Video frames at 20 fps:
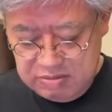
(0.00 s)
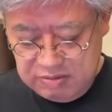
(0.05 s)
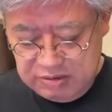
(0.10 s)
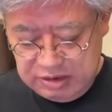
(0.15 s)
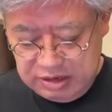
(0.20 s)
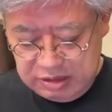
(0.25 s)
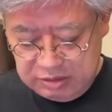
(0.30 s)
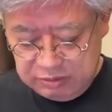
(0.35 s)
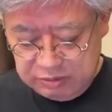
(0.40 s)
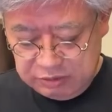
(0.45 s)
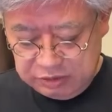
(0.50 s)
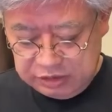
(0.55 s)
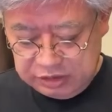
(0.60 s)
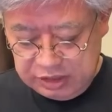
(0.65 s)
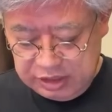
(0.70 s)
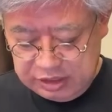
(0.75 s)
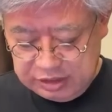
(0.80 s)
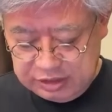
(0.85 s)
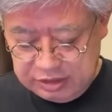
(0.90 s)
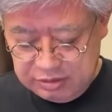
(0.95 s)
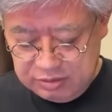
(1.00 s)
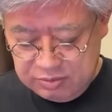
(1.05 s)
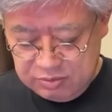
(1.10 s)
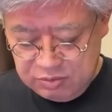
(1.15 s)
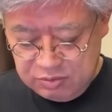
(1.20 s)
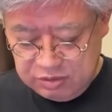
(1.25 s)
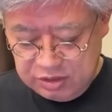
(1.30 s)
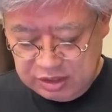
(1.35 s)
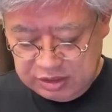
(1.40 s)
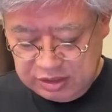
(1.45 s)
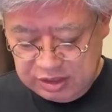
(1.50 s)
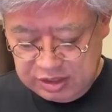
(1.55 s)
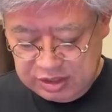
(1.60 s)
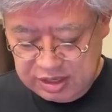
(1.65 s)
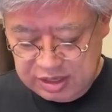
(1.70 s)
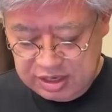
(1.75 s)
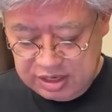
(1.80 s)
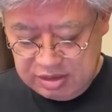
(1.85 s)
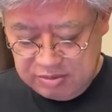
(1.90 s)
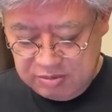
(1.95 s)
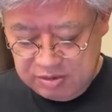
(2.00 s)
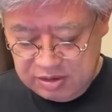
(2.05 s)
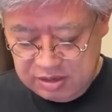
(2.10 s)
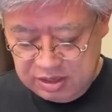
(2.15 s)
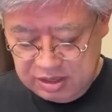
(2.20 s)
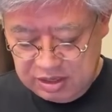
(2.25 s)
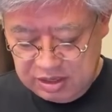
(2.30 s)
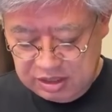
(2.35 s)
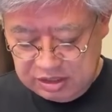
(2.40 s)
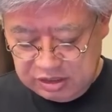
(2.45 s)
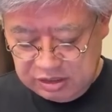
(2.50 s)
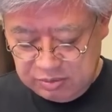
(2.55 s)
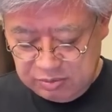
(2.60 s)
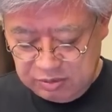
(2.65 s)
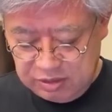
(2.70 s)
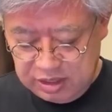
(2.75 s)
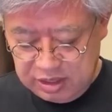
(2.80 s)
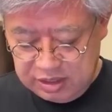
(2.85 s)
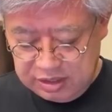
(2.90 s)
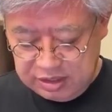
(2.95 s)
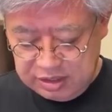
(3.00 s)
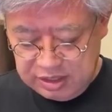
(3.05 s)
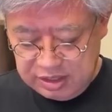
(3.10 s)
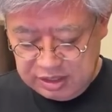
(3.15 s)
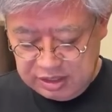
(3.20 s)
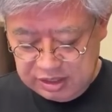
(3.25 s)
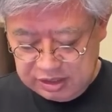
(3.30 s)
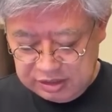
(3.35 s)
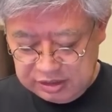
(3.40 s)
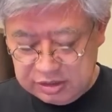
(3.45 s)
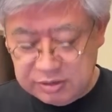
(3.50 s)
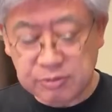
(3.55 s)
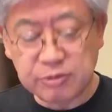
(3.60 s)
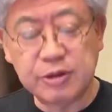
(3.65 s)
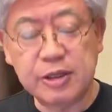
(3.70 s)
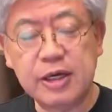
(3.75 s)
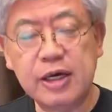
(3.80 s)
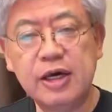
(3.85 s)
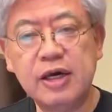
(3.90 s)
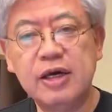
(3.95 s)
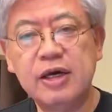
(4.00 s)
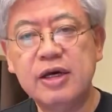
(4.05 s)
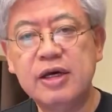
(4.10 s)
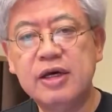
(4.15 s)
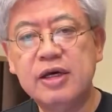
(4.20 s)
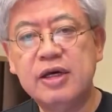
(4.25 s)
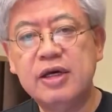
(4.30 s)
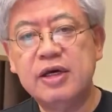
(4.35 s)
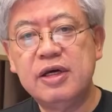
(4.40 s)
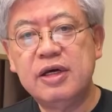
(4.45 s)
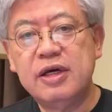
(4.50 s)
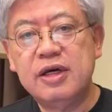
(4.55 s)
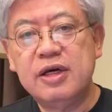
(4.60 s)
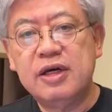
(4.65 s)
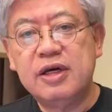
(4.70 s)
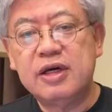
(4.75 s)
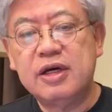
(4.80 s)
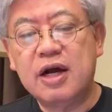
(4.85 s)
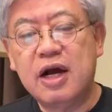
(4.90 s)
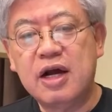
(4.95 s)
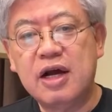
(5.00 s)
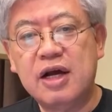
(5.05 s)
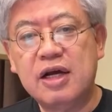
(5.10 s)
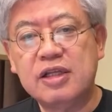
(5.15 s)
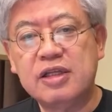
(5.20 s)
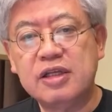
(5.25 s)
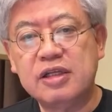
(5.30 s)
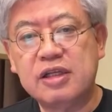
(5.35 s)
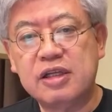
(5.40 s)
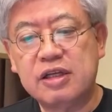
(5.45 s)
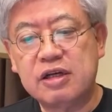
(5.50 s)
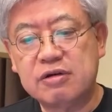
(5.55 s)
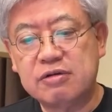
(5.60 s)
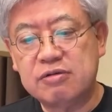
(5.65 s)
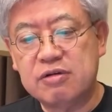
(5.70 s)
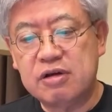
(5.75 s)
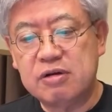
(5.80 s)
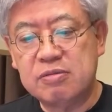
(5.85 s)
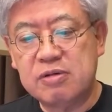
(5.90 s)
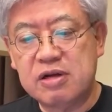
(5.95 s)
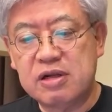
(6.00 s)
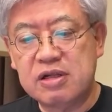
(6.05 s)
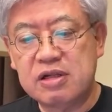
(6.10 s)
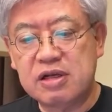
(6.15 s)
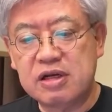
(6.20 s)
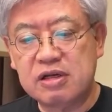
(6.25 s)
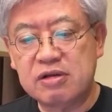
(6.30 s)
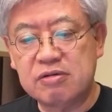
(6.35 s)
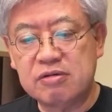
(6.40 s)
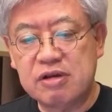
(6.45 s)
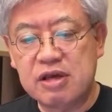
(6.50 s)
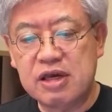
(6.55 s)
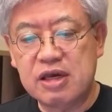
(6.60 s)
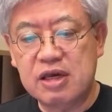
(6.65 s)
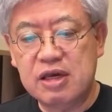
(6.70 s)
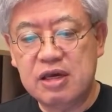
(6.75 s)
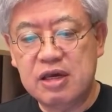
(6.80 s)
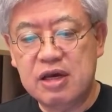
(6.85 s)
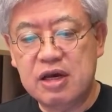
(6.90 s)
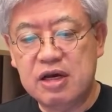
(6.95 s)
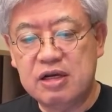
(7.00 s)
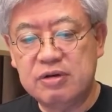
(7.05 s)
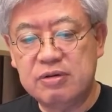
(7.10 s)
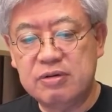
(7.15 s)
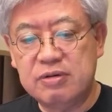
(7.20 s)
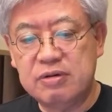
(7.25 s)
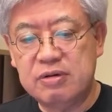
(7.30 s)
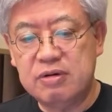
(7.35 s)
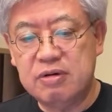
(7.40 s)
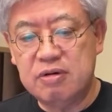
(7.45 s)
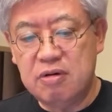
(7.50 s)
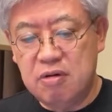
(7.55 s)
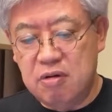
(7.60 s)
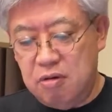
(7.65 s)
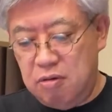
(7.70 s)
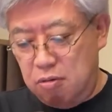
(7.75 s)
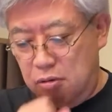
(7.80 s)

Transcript: 我が子の幸せを思うんだったらね、エミア殿下にしても経費殿下にしてもね、考えていただくのは今なんだけどね、あの、